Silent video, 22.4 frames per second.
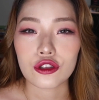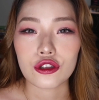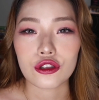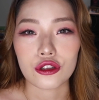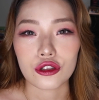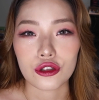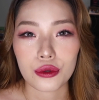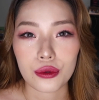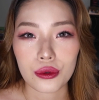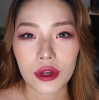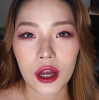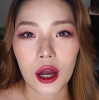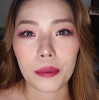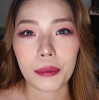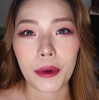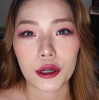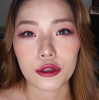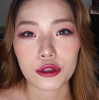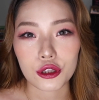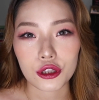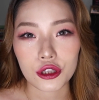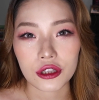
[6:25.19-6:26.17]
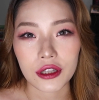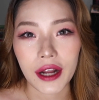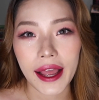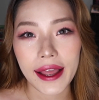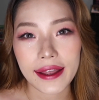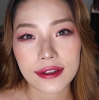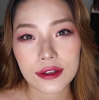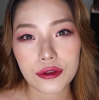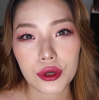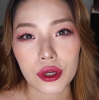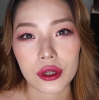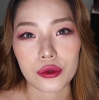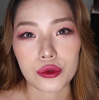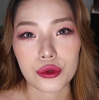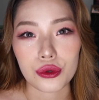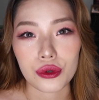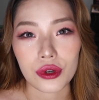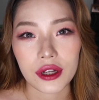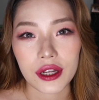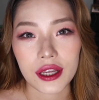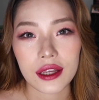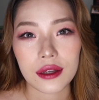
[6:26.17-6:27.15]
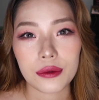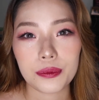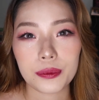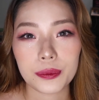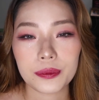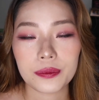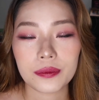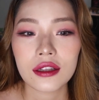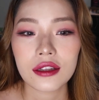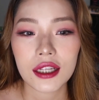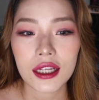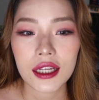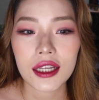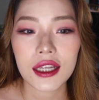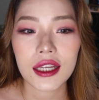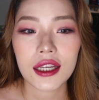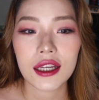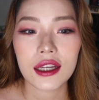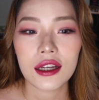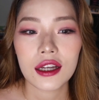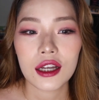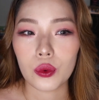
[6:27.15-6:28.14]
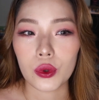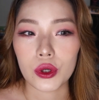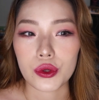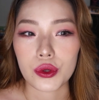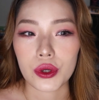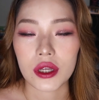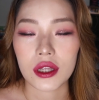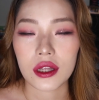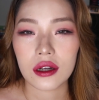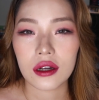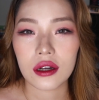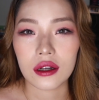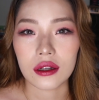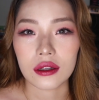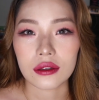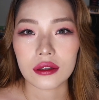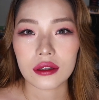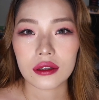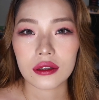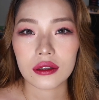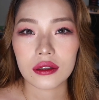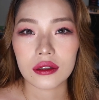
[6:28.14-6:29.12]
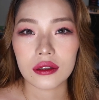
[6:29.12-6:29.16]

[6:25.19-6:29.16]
只需要保持安全距离。第一，我觉得